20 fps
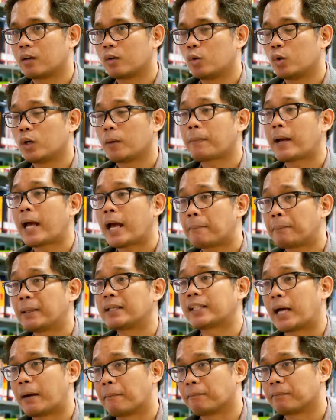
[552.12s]
คุณภาพมั
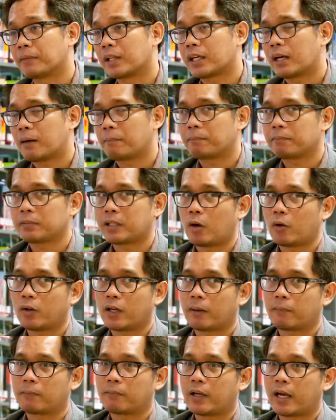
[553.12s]
นต่ำนะครับ เท่า
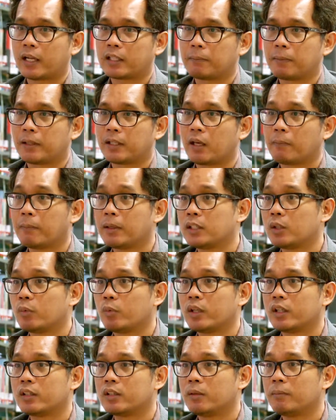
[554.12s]
กับอาจจะเป็นเคเบิลที
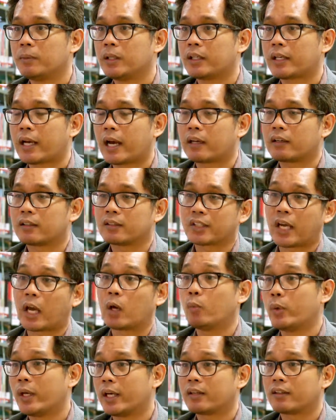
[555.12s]
วีที่มีการฉา
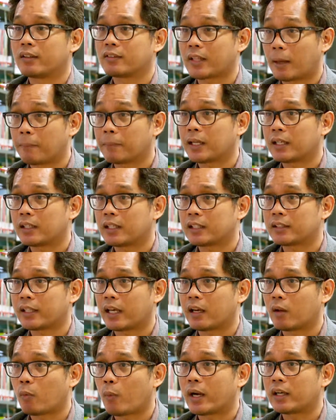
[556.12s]
ยเวียนซ้ำกันใน
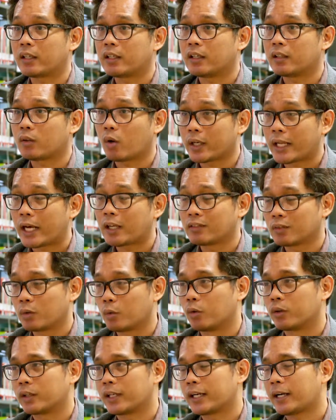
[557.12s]
แต่ละวันเนี่ยค่อนข้าง
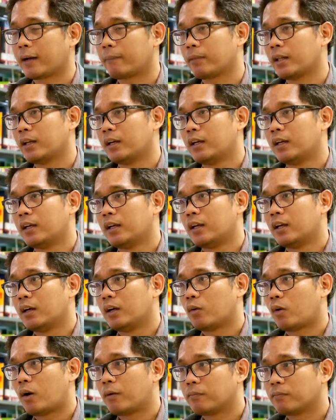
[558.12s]
สูงนะครับ
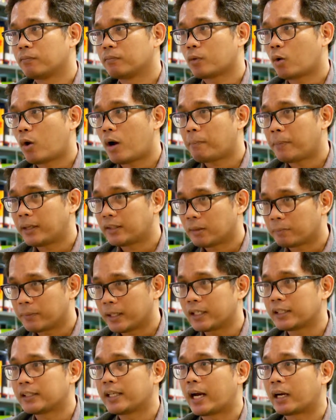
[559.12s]
ความความไม่สำ
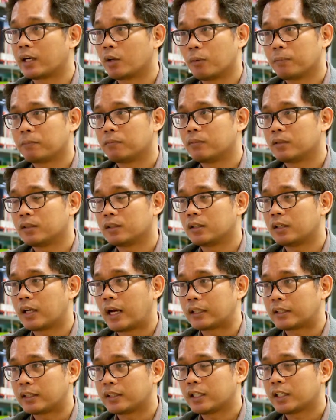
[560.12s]
เร็จอีกอย่างหรู้
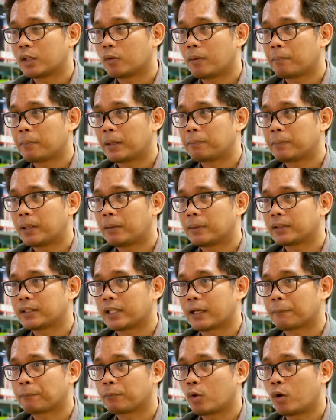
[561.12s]
อาจจะเรียกได้ว่ามันเป็นมา
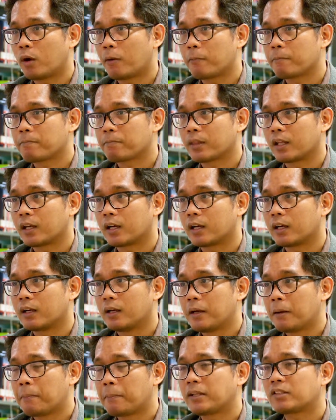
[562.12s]
จากตัว
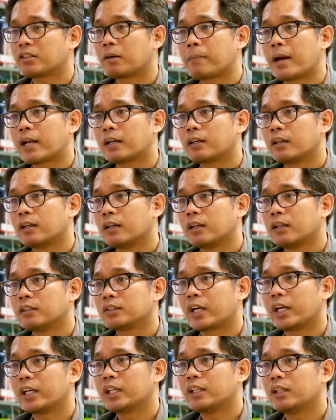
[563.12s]
ไม่สามารถ
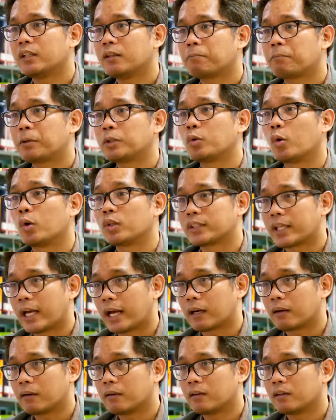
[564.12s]
ใช้ประโยชน์จาก